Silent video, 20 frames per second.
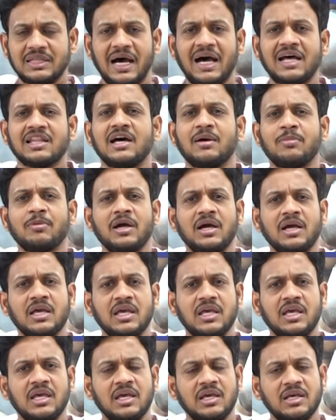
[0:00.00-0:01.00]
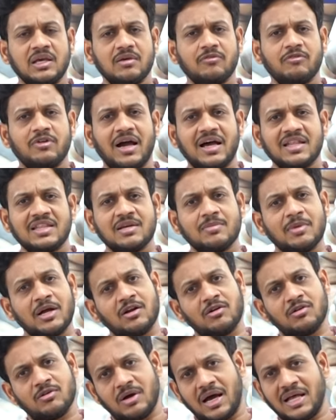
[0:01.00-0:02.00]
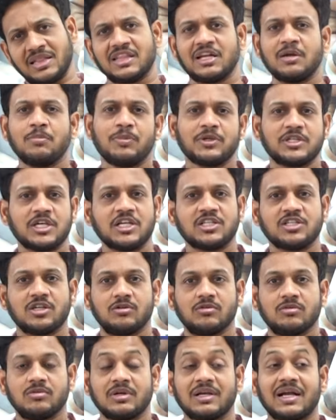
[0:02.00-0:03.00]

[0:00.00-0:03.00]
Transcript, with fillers: దాదాపుగా ఈ వ్యాధిని మనం అంతరింపచేశాం